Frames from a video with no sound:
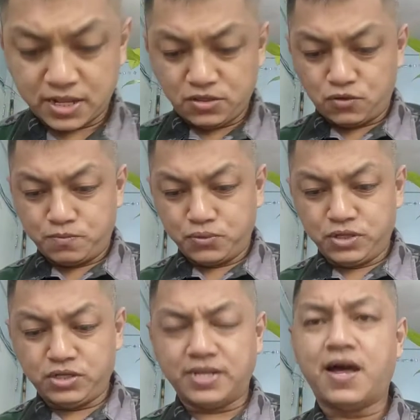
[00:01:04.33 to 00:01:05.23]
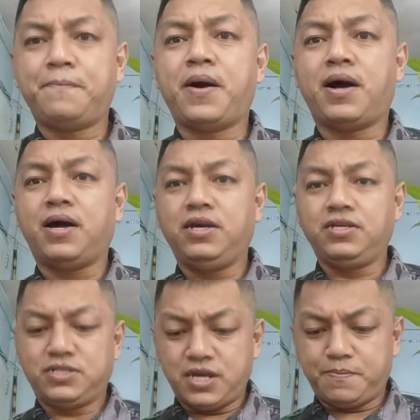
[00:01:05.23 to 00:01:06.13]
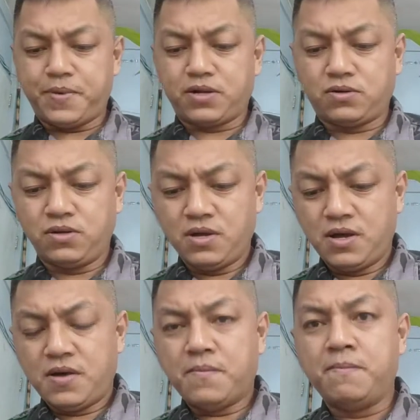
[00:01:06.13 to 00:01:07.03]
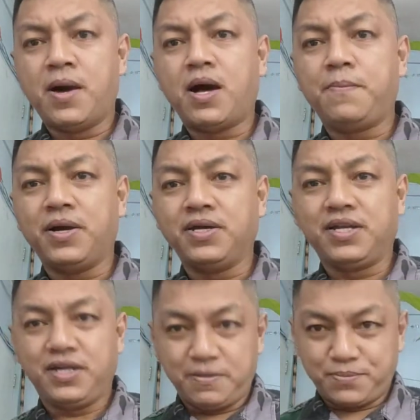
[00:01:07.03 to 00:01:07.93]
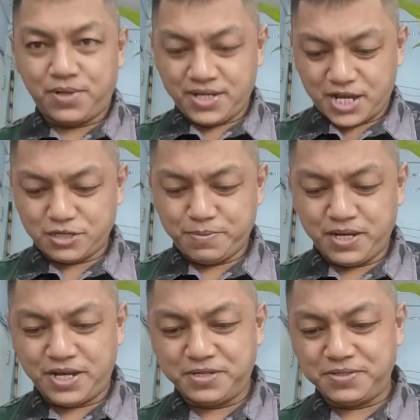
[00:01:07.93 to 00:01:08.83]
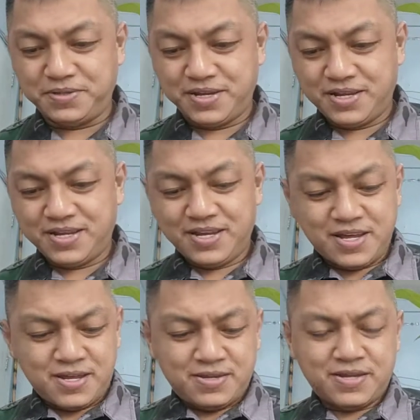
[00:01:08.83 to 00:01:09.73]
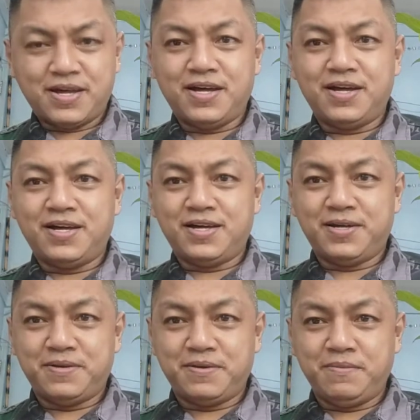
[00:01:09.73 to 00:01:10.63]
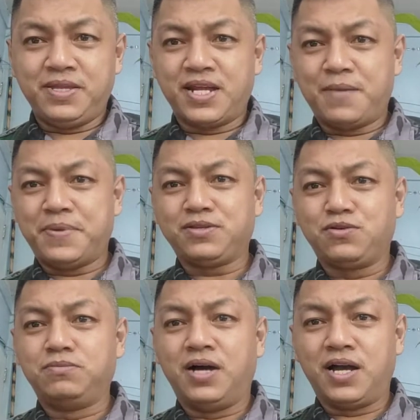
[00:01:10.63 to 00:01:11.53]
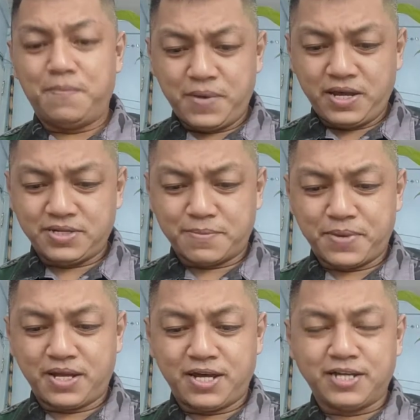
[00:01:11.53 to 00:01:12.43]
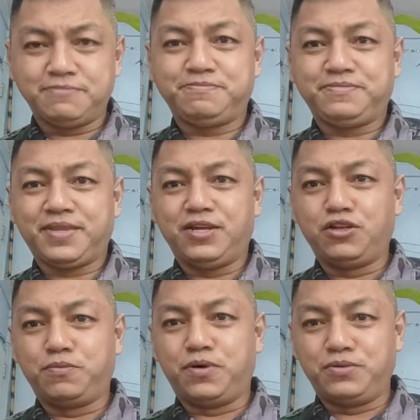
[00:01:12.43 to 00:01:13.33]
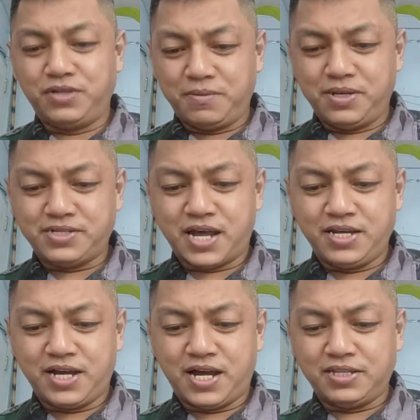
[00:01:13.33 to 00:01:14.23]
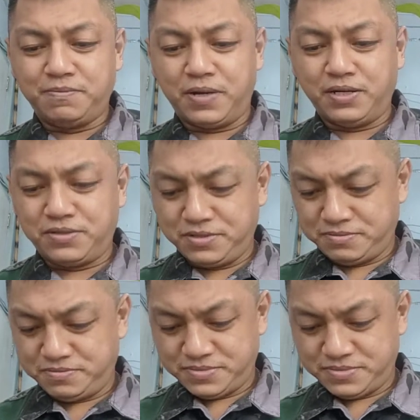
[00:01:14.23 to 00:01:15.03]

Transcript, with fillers: 31. Napaka-iksi pero makapangyarihan po ang gospel ngayon. Uh, ah, ginarapat kong magkape sapagkat ito po ang unang mensahe ng ating Panginoon.